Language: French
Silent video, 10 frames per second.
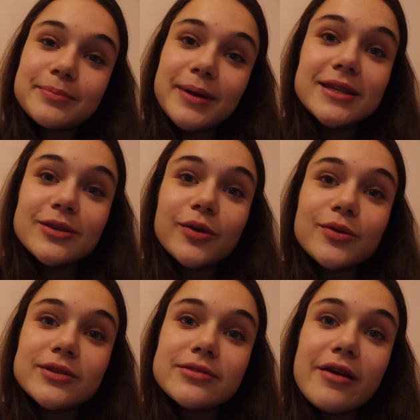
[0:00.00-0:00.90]
parce
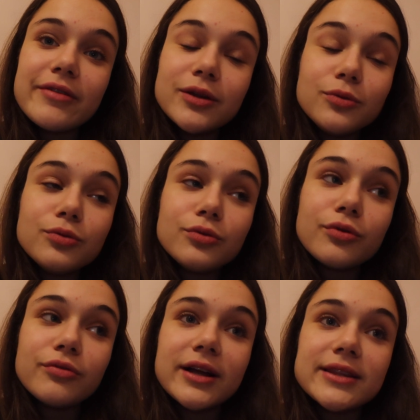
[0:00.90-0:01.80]
que c'est avec nous
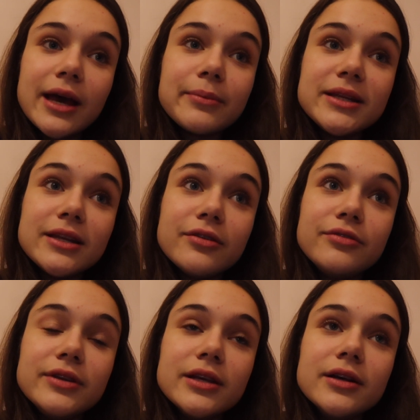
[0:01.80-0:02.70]
qu'on va terminer
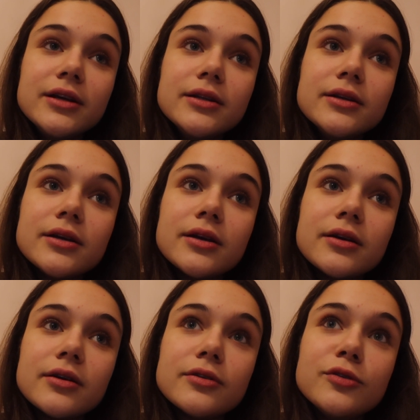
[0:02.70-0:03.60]
notre vie.
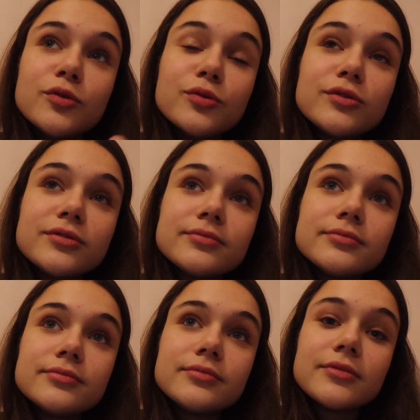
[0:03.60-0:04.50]
Euh, donc,
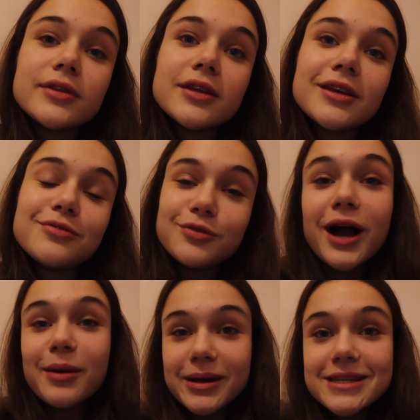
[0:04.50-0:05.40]
il faut
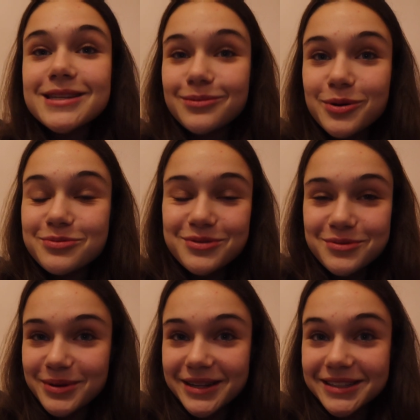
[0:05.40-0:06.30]
apprécier sa propre
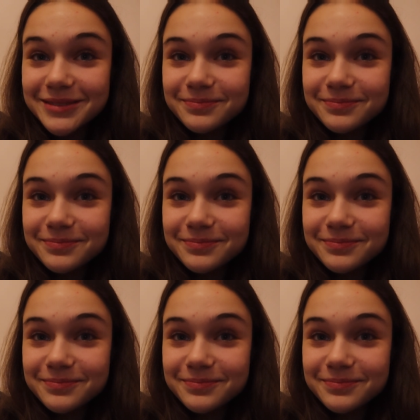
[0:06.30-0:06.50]
compagnie.